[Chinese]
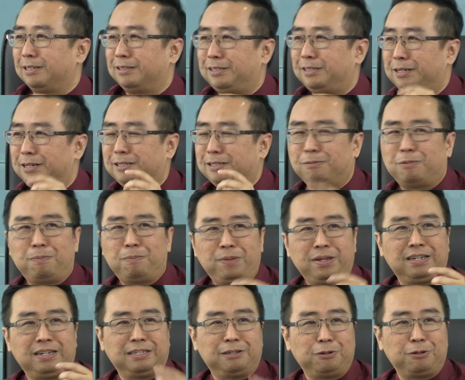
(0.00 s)
这个什么
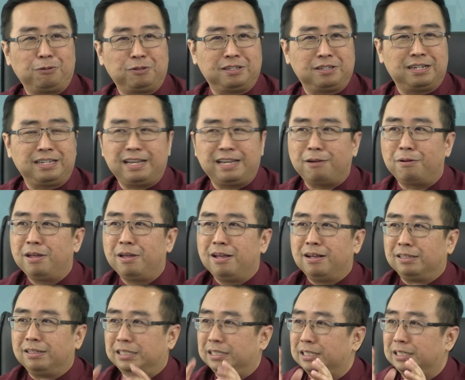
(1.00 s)
病你就用这个药，
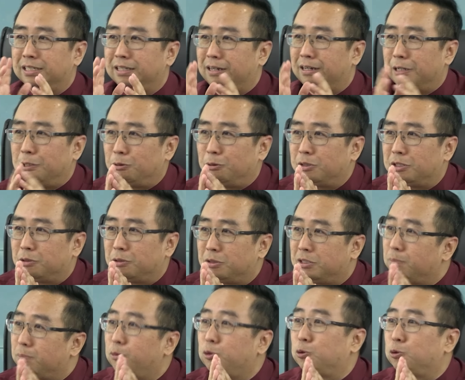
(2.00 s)
其实很多时候
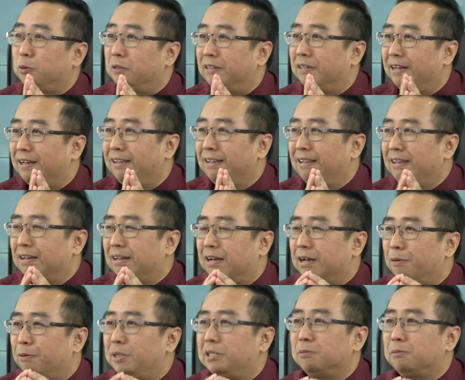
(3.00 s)
是不准的。
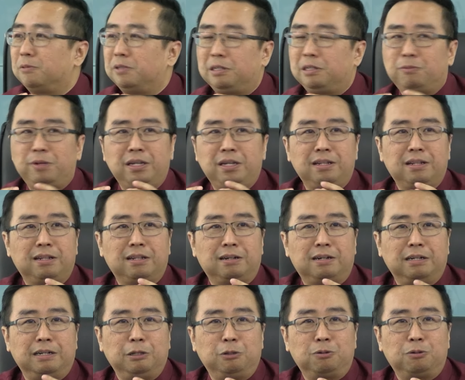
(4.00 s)
呃，为什么？因为
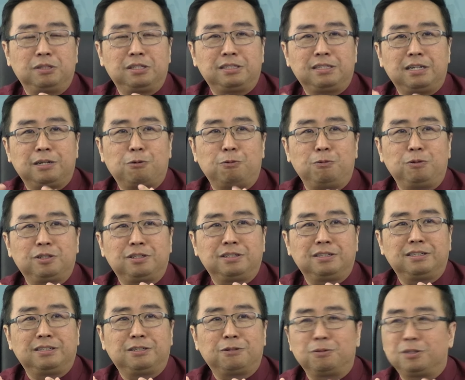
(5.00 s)
很多这些公
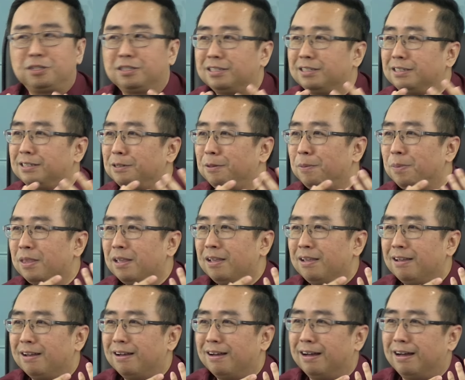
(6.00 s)
司都是
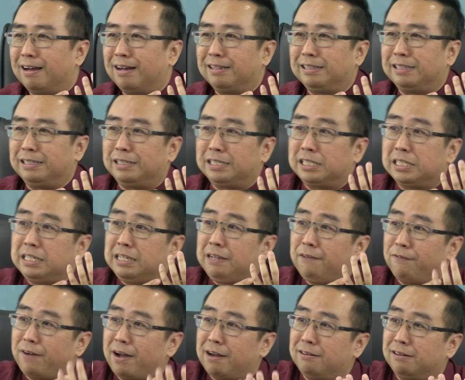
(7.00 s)
呃以
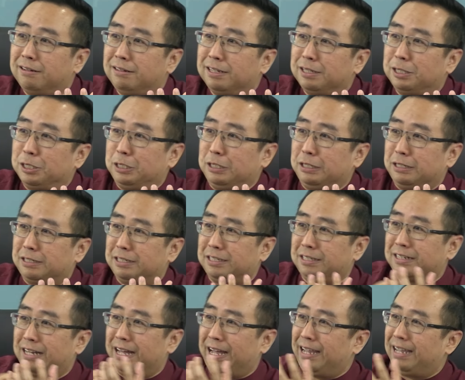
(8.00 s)
西方人的体
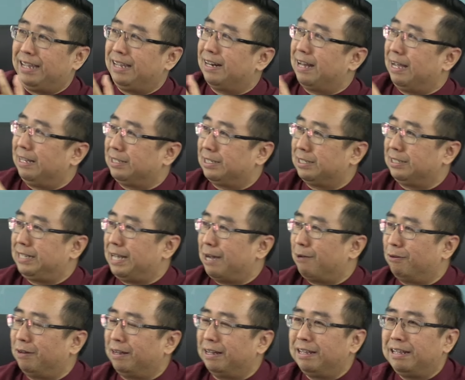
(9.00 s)
质来来制
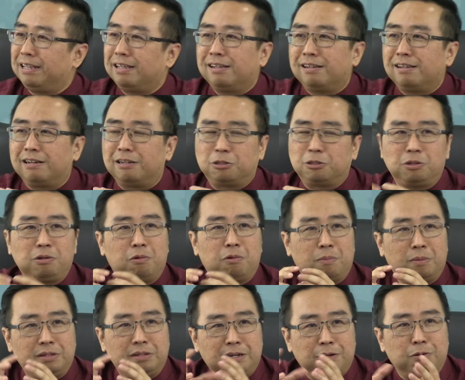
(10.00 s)
药了，啊，所以我
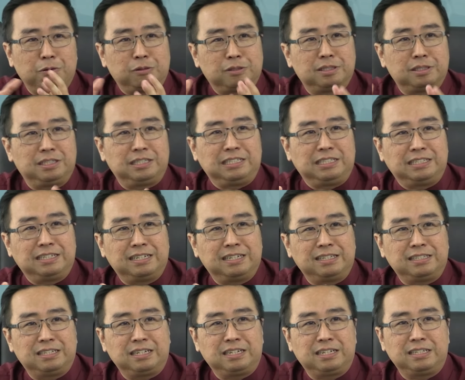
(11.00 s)
们要有自己
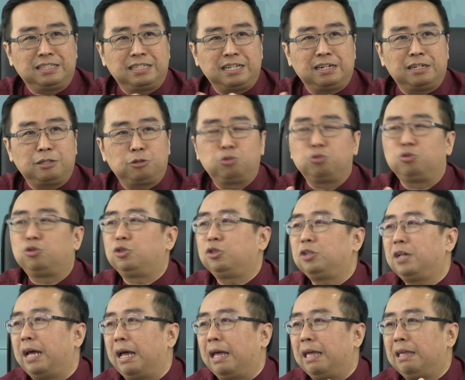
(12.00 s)
的这个这样的数
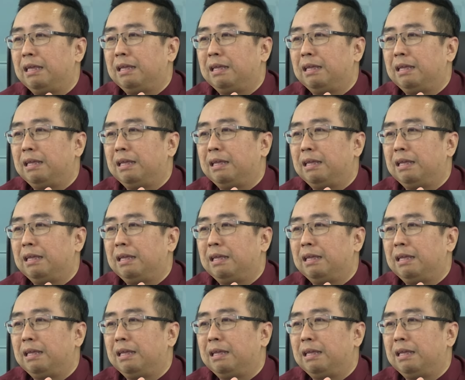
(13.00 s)
据啦，